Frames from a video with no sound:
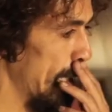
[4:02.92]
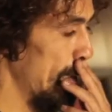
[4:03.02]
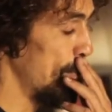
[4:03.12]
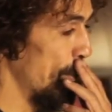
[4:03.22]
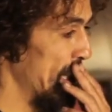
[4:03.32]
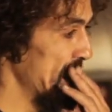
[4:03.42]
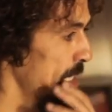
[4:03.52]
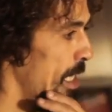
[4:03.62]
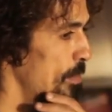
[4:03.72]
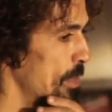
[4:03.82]
al
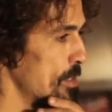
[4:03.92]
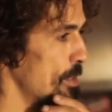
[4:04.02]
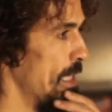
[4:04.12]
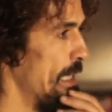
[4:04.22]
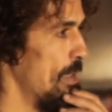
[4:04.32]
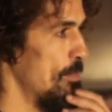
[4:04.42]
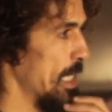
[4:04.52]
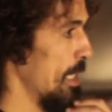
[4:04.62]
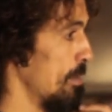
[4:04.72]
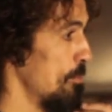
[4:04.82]
ponérselas al personaje
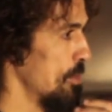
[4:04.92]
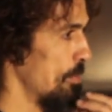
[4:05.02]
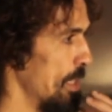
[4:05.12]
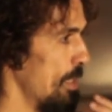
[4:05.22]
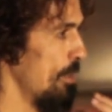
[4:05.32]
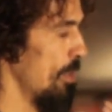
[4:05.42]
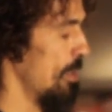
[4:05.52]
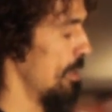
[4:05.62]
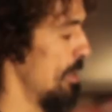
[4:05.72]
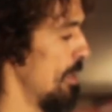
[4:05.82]
me quedé muy sorprendido
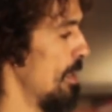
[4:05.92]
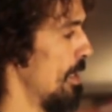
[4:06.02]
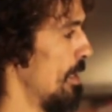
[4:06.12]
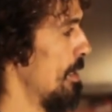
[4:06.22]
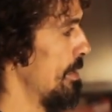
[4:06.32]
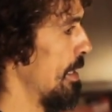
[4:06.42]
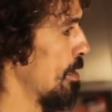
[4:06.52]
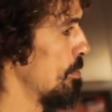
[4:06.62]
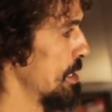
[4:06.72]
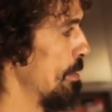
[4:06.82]
de
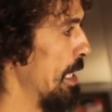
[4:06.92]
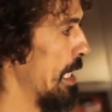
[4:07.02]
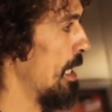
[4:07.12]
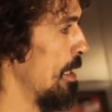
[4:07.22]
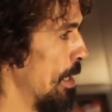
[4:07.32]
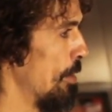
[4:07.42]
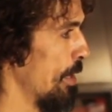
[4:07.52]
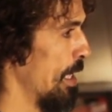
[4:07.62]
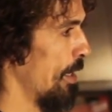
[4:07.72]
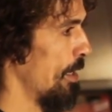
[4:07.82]
cómo se mezcla el
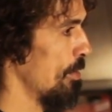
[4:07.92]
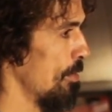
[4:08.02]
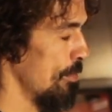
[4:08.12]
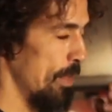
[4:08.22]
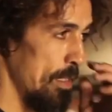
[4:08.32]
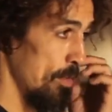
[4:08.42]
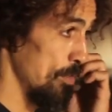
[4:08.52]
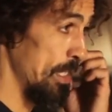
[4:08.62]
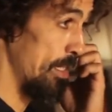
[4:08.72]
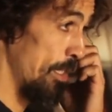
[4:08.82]
valor guerrero con
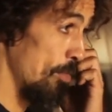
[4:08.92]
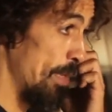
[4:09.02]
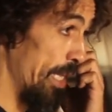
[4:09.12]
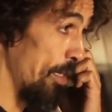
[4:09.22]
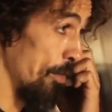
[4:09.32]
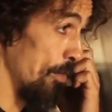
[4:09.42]
un sentido mágico,